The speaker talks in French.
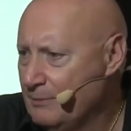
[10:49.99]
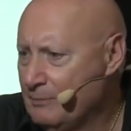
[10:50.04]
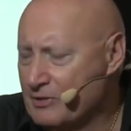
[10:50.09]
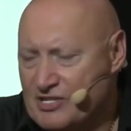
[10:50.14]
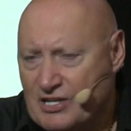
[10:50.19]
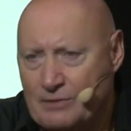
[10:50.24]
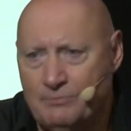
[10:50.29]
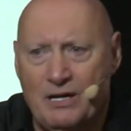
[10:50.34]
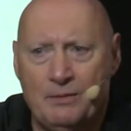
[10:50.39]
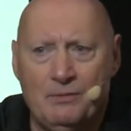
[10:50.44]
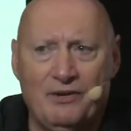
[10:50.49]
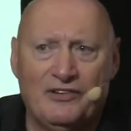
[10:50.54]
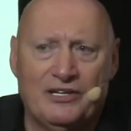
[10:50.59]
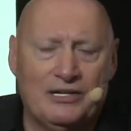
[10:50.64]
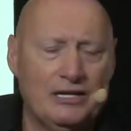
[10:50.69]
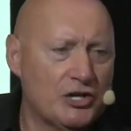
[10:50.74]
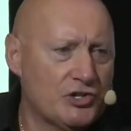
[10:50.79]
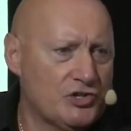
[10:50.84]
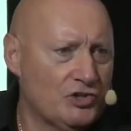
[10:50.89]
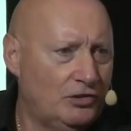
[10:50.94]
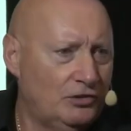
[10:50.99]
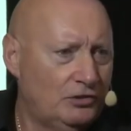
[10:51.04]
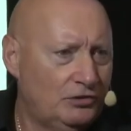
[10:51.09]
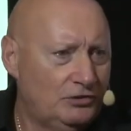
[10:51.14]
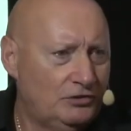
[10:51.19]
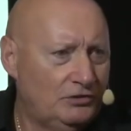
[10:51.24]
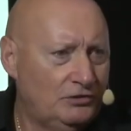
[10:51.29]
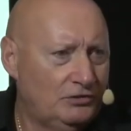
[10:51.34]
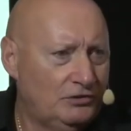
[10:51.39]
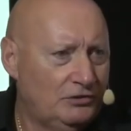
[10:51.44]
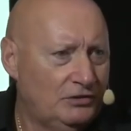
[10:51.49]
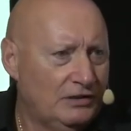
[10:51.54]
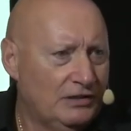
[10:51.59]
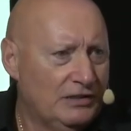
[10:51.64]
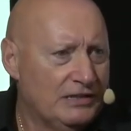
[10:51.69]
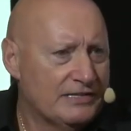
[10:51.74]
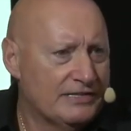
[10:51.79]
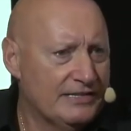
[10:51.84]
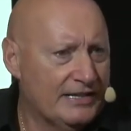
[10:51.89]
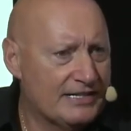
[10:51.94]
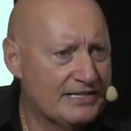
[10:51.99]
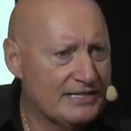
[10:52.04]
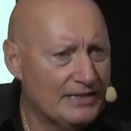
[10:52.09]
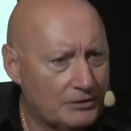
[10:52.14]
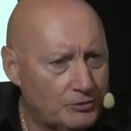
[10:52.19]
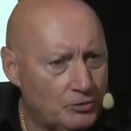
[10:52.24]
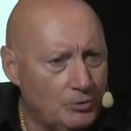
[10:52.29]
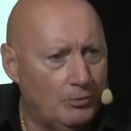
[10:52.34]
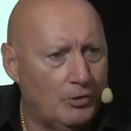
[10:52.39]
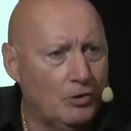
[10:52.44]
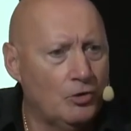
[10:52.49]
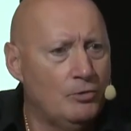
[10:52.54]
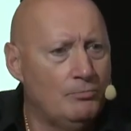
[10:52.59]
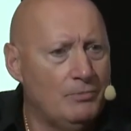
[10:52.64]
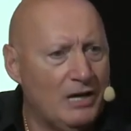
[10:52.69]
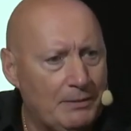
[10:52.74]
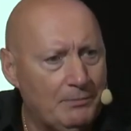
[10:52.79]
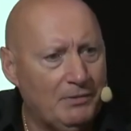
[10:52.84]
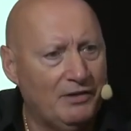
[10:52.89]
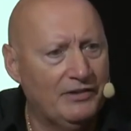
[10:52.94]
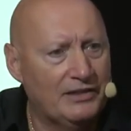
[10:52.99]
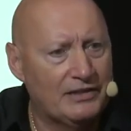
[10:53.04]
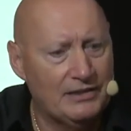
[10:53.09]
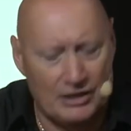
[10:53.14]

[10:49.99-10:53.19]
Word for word: Mais c'est le même avec l'argent. C'est exactement le même avec